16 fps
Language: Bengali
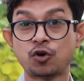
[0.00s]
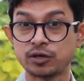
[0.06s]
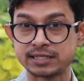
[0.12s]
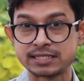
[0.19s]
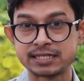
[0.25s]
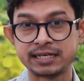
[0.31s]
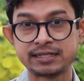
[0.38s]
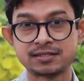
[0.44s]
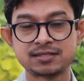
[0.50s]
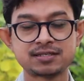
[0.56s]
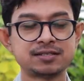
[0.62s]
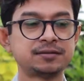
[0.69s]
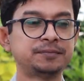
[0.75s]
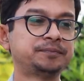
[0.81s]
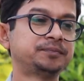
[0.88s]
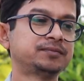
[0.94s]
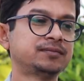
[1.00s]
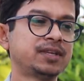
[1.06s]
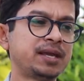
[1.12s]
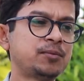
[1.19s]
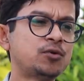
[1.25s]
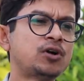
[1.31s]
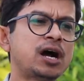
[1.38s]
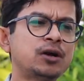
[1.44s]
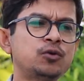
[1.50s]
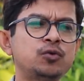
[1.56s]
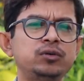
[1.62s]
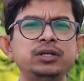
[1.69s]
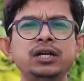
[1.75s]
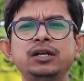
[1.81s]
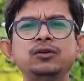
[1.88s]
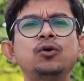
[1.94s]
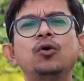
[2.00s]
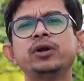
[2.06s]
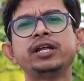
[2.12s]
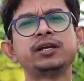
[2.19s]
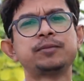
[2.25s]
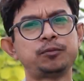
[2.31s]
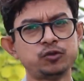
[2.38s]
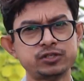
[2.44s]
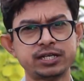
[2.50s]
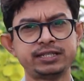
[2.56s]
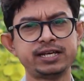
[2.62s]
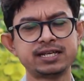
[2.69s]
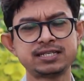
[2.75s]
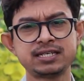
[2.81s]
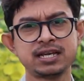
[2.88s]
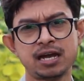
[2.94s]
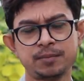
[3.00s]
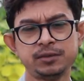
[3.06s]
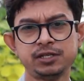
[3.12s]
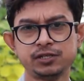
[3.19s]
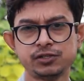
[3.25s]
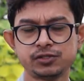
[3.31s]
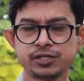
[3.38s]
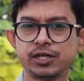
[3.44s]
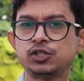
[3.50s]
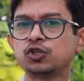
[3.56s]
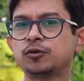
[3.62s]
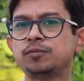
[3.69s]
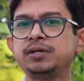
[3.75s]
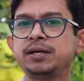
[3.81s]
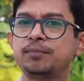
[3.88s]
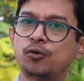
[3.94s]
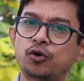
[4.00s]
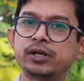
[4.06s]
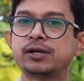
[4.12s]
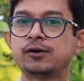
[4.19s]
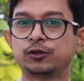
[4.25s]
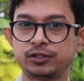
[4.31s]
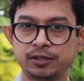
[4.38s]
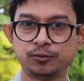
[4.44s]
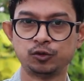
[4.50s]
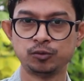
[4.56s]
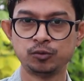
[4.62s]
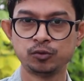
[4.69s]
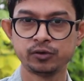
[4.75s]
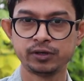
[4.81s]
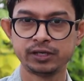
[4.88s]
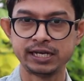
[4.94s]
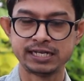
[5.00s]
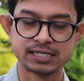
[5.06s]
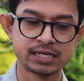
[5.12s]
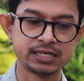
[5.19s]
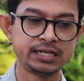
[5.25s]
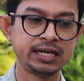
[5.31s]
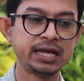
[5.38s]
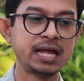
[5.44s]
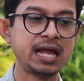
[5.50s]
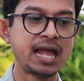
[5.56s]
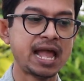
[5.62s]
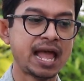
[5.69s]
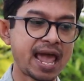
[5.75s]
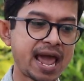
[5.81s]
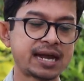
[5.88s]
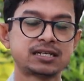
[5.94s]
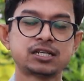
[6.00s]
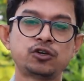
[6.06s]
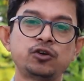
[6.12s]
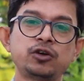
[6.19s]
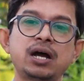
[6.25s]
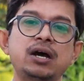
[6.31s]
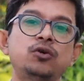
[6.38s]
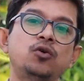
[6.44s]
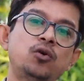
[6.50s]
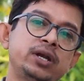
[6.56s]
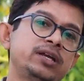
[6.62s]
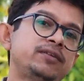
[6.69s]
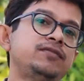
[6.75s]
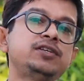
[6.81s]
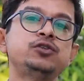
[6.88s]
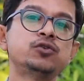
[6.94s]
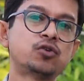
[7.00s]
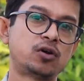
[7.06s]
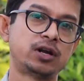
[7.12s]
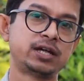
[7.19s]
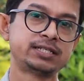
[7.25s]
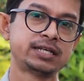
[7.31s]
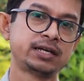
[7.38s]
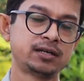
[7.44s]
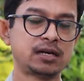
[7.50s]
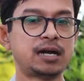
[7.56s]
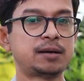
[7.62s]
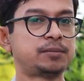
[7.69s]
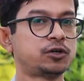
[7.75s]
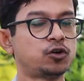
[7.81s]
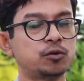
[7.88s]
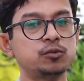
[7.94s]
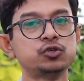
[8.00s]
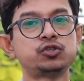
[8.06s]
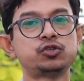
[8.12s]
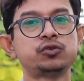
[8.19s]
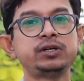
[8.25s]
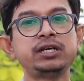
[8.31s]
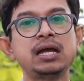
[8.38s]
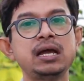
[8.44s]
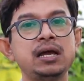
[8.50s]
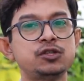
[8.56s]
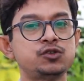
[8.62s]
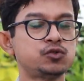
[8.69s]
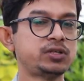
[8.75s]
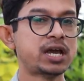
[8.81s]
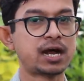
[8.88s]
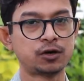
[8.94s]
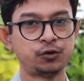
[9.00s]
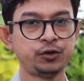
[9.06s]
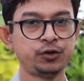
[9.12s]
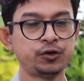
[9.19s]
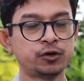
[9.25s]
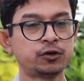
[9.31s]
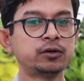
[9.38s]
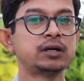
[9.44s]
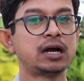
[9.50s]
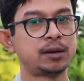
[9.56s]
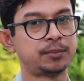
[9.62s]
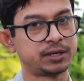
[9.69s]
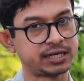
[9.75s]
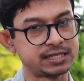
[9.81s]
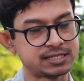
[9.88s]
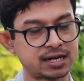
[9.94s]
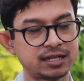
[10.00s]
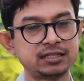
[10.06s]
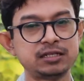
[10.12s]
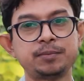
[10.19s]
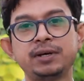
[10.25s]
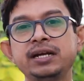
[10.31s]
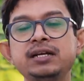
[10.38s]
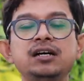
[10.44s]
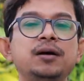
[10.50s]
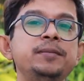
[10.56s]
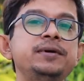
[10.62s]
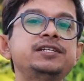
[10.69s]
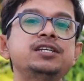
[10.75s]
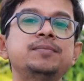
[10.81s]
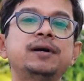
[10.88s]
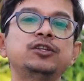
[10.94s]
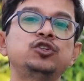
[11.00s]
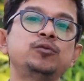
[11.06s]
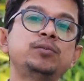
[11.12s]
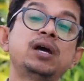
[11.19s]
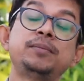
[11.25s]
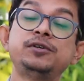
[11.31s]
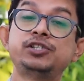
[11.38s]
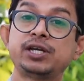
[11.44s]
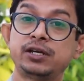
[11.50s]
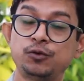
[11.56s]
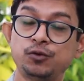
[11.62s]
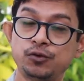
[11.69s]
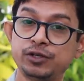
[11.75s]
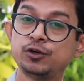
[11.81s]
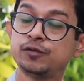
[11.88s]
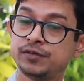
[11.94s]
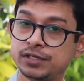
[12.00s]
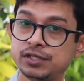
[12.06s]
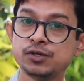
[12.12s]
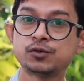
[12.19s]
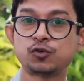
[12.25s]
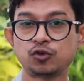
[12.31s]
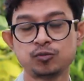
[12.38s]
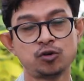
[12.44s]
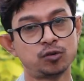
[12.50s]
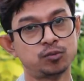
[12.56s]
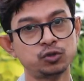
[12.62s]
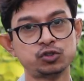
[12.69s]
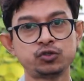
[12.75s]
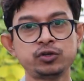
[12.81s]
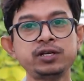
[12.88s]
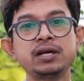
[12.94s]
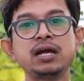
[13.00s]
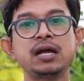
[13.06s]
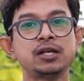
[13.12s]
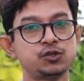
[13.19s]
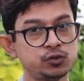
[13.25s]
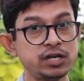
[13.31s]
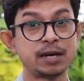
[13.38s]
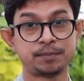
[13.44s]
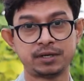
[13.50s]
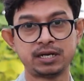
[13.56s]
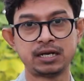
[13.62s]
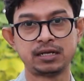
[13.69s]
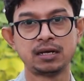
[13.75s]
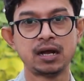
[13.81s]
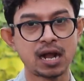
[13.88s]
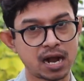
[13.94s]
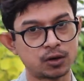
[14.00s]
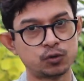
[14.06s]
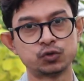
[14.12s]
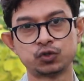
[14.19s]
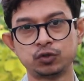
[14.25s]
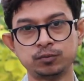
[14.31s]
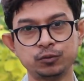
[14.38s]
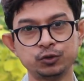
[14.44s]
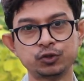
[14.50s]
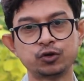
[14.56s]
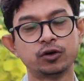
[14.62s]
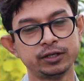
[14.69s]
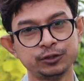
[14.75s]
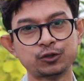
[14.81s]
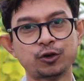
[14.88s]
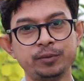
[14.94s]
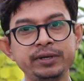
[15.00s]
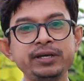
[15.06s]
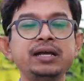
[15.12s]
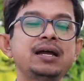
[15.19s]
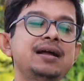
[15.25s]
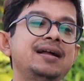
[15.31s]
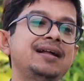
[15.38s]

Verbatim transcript: নয়সেটস এবং আরও অন্যান্য অনেক প্রজাতি আছে আমি সেই সব নিয়ে পরে কথা বলবো এটা নিয়ে একটা নয় আরও অনেক ভিডিও করা যায় আপনারা অবশ্যই যদি আগ্রহী হন আমাকে জানাতে পারেন কমেন্টের মাধ্যমে আমি সেগুলো নিয়েও ভিডিও করব অবশ্যই যদি আপনারা আকর্ষণ বোধ করেন তবে